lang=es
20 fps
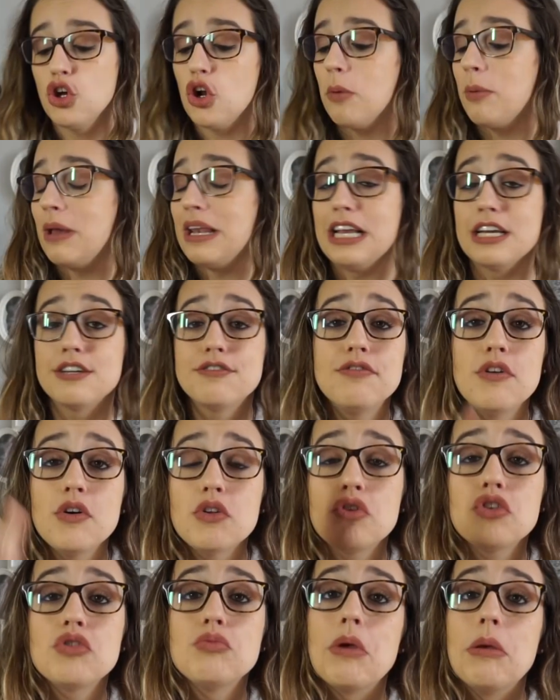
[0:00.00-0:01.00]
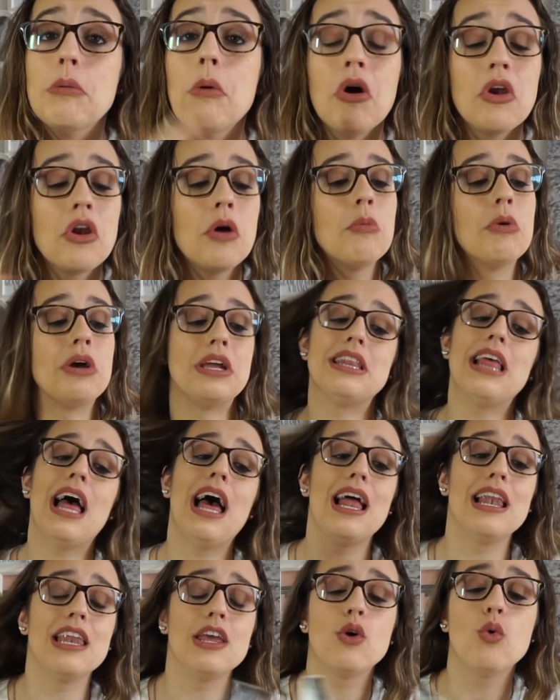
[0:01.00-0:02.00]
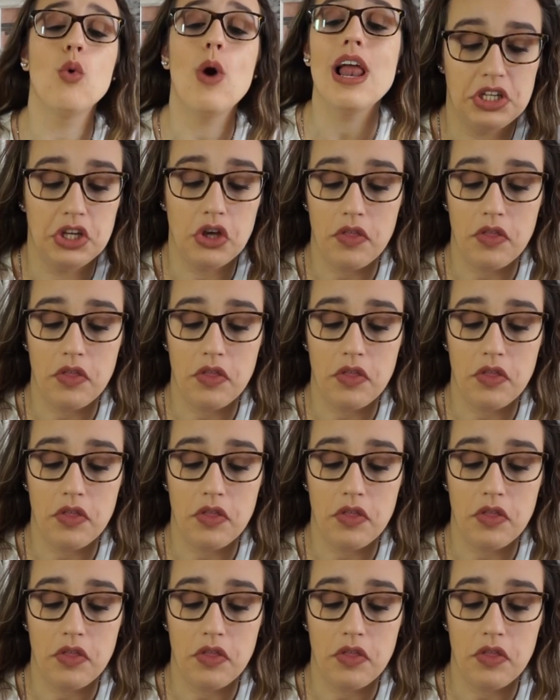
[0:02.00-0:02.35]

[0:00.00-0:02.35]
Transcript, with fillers: Yo lo vi en las fotos, muy mono, muy tal y cual.